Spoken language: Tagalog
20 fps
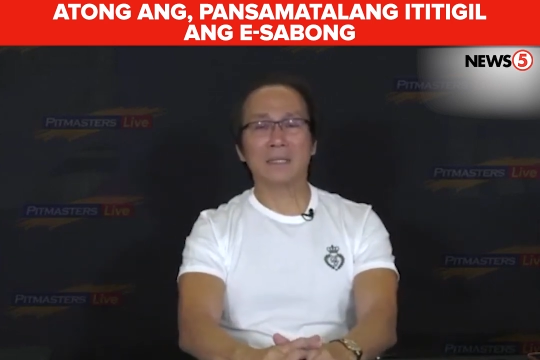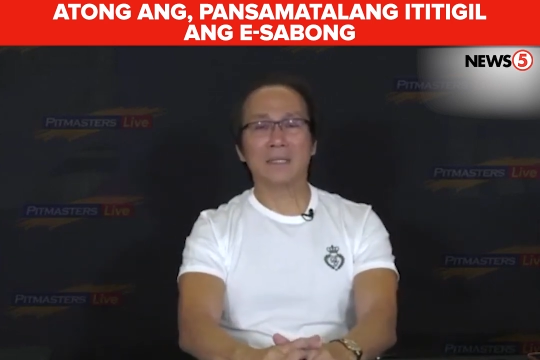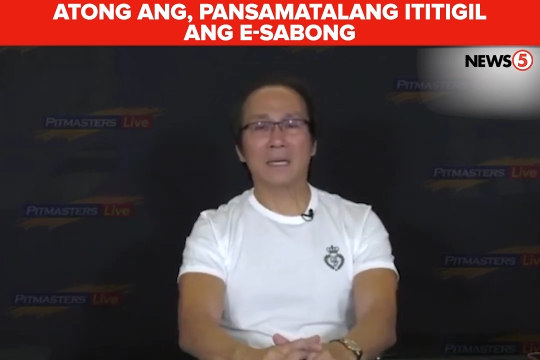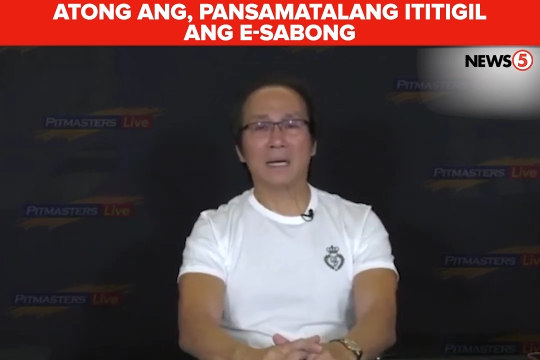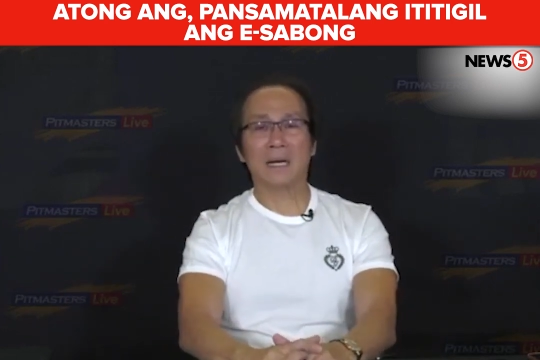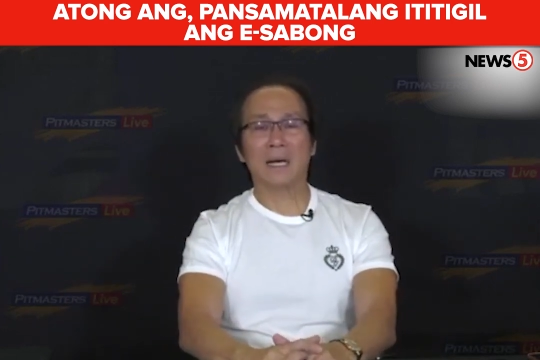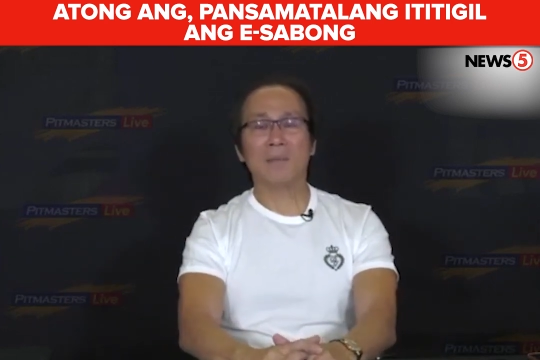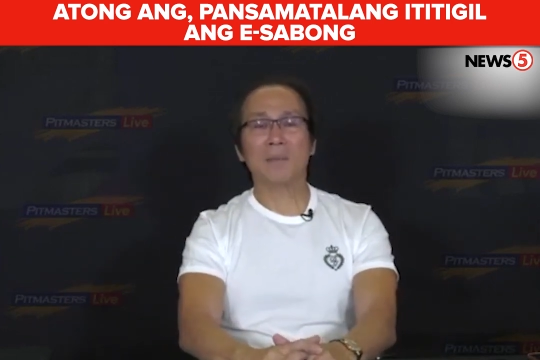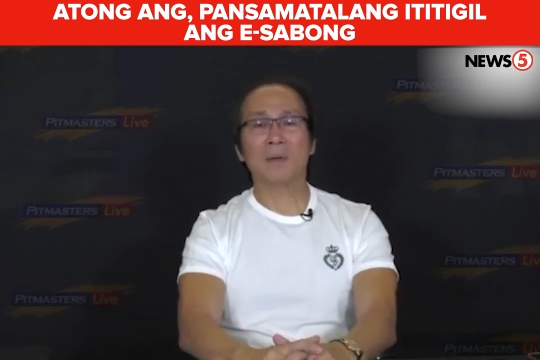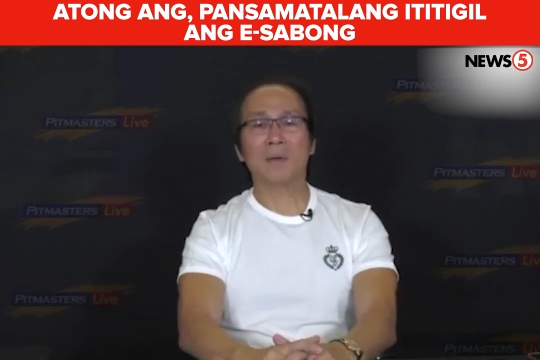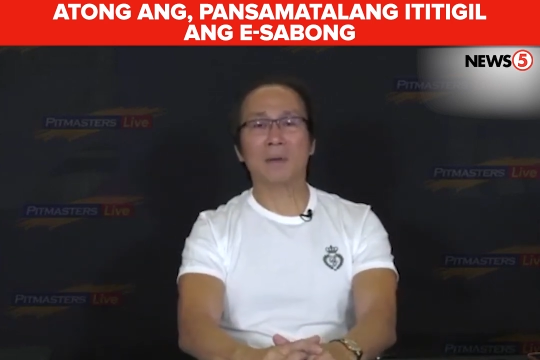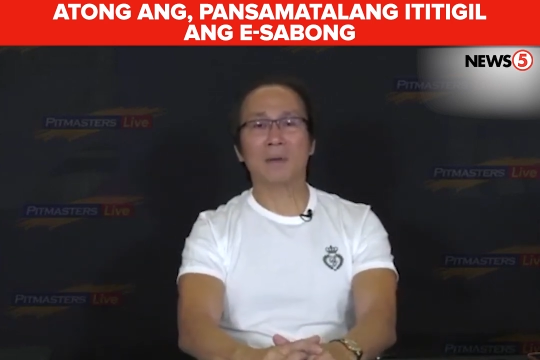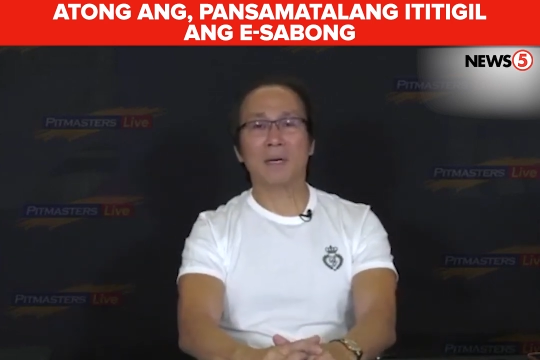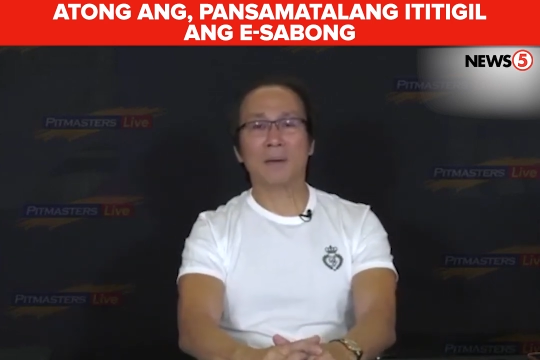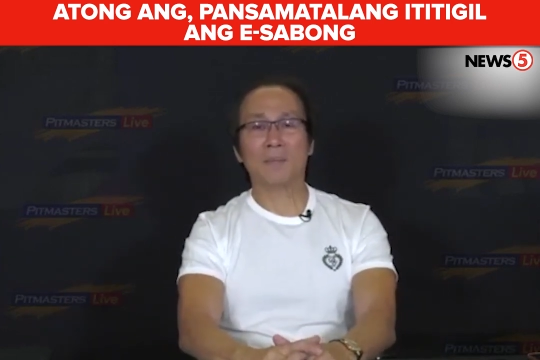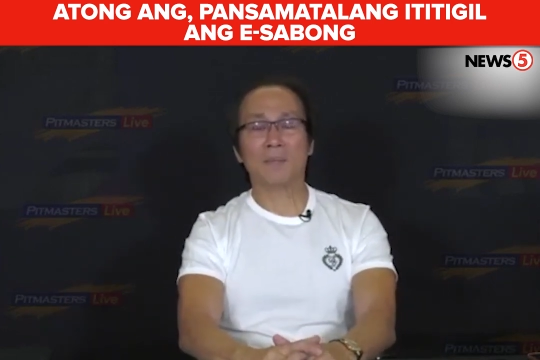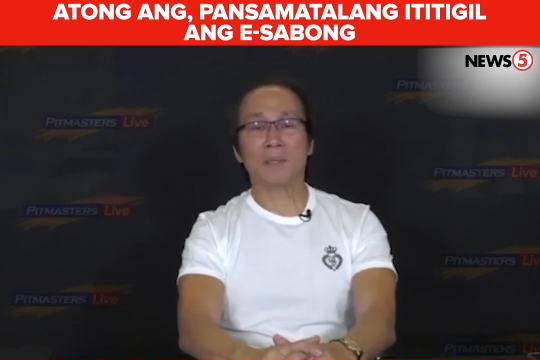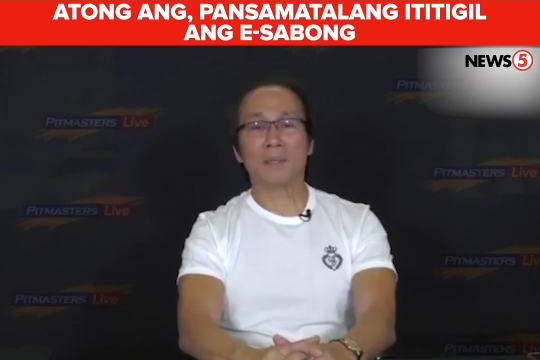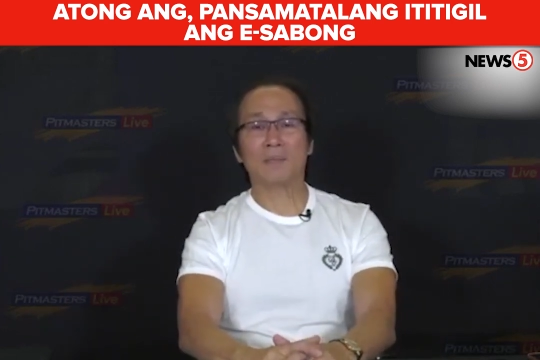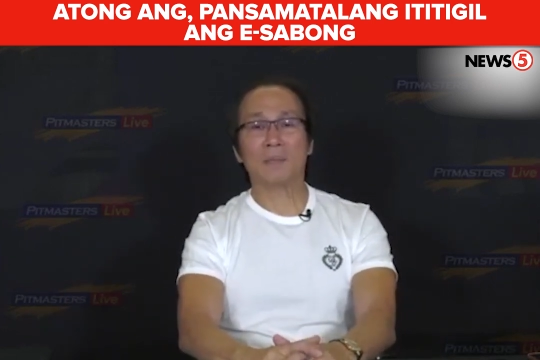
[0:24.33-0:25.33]
ng aming ah,
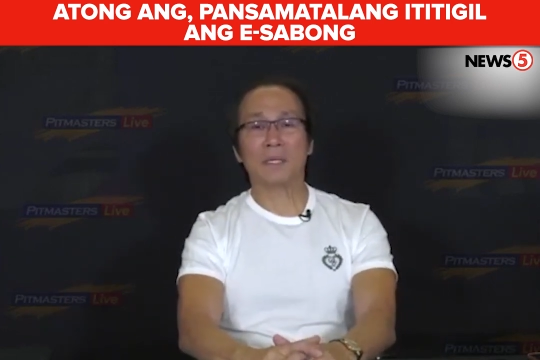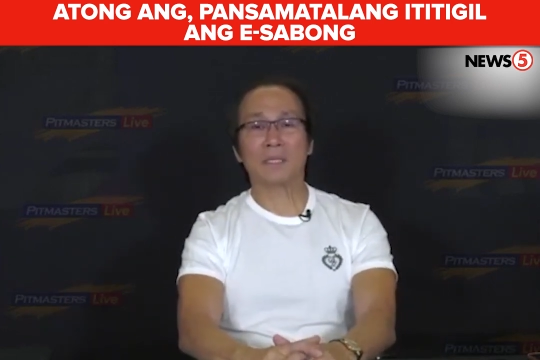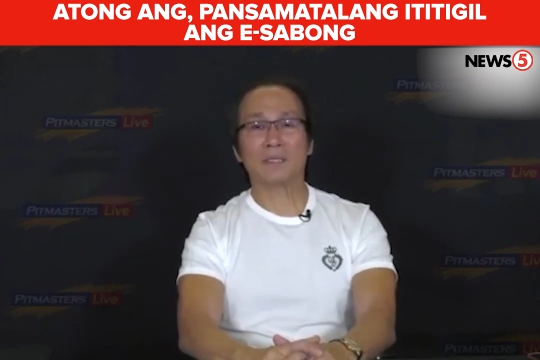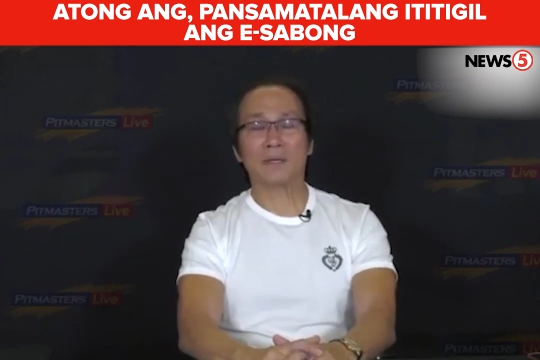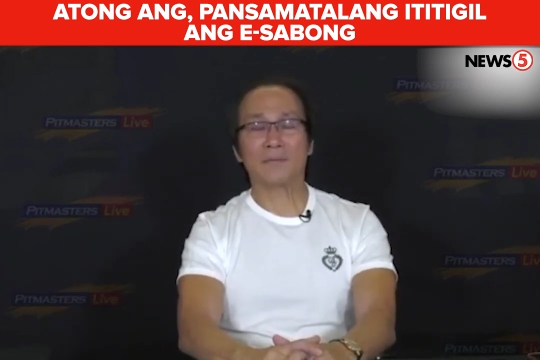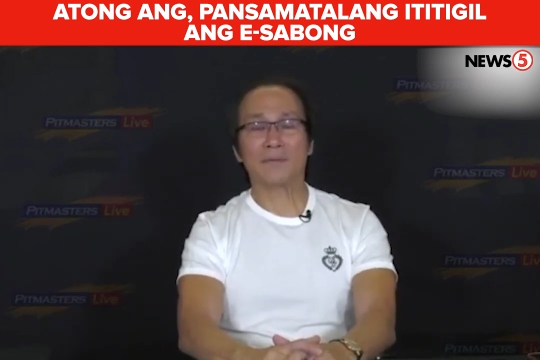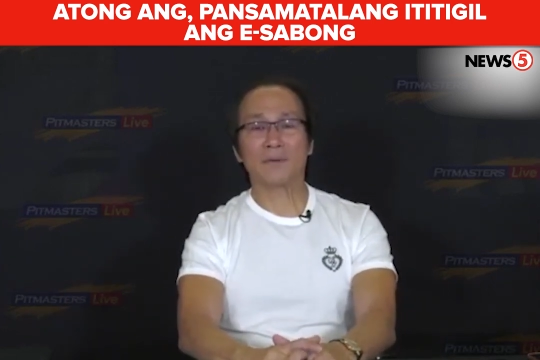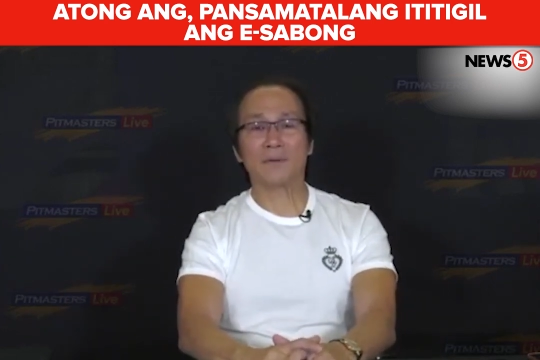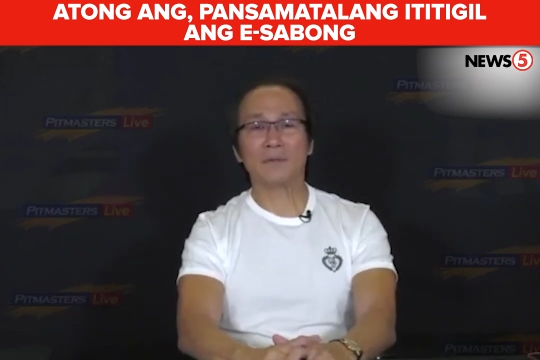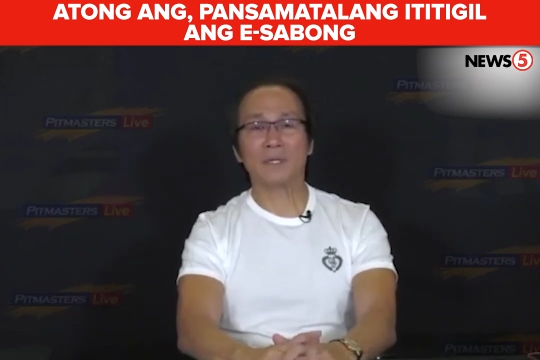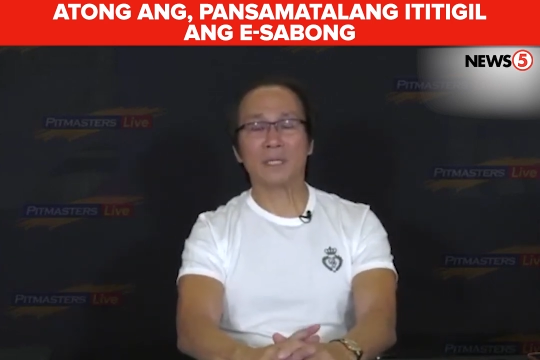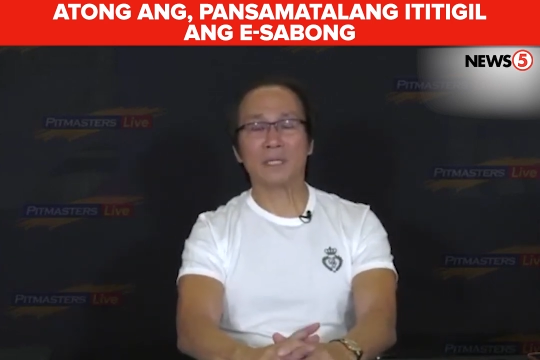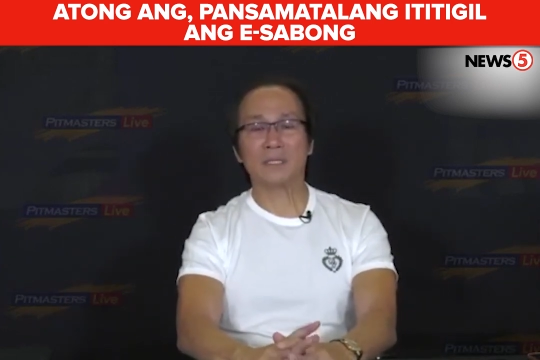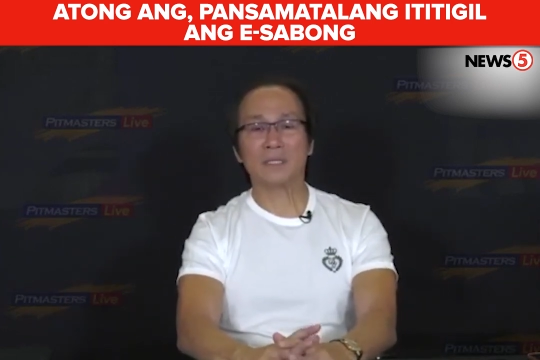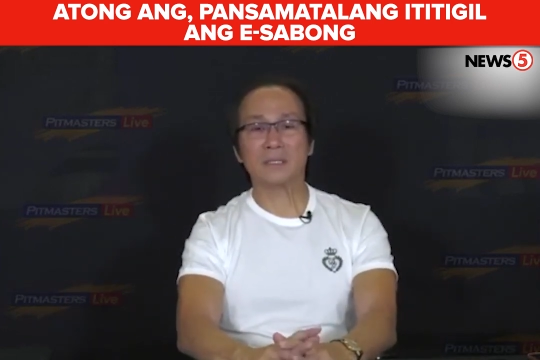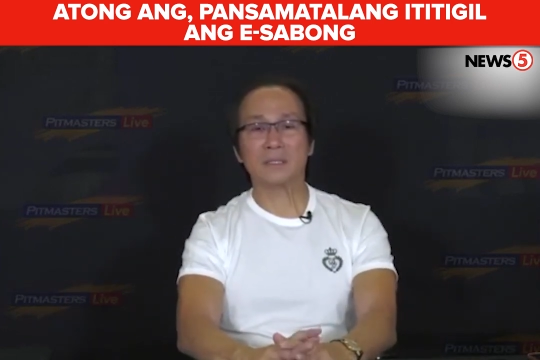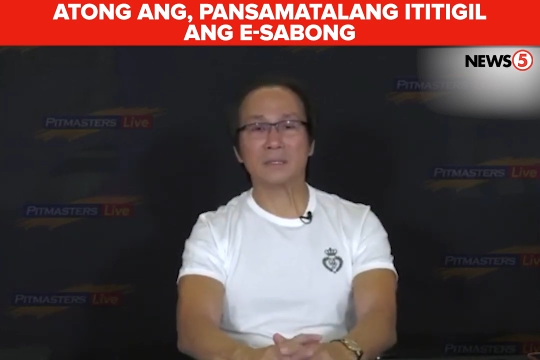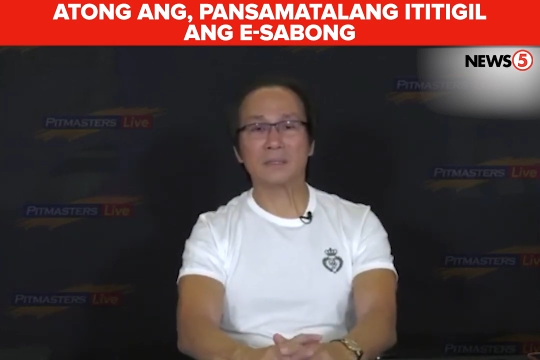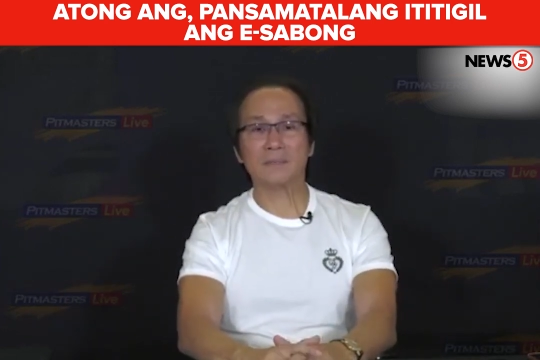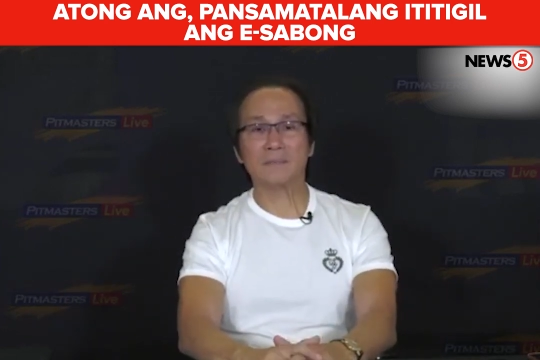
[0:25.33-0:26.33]
Pitmaster
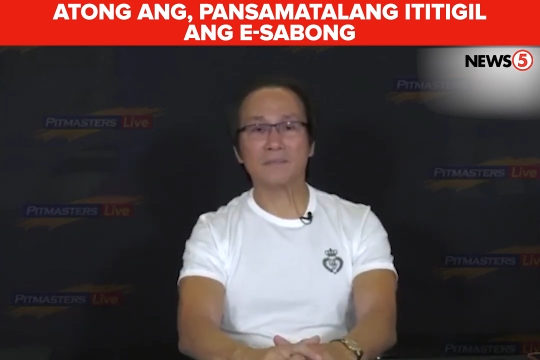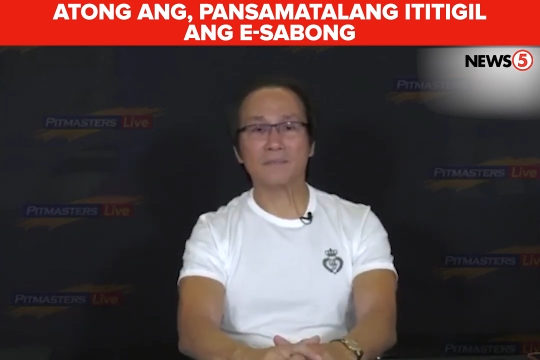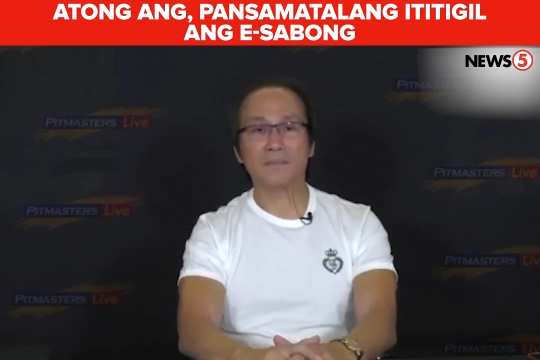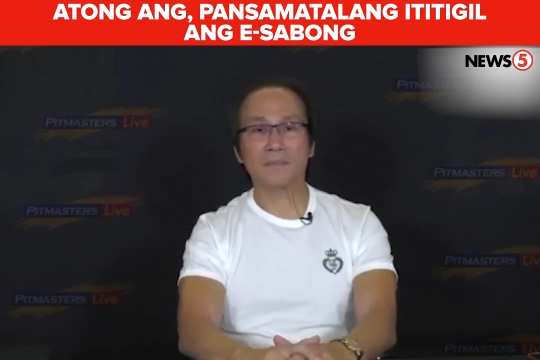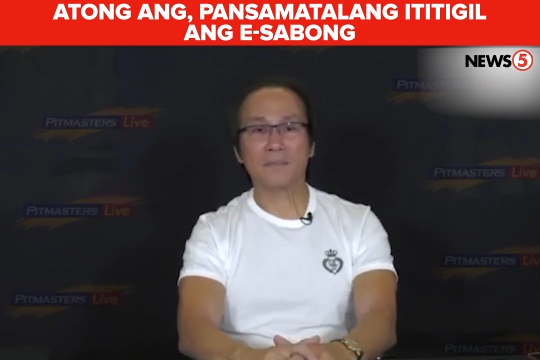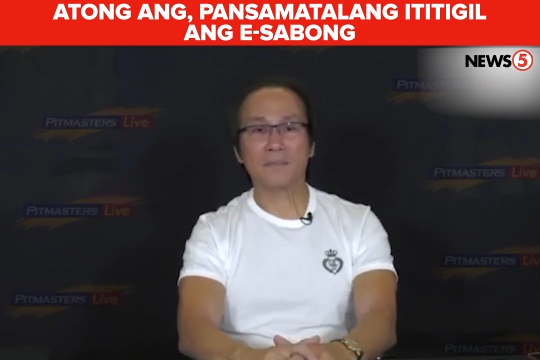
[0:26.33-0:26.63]
Foundation.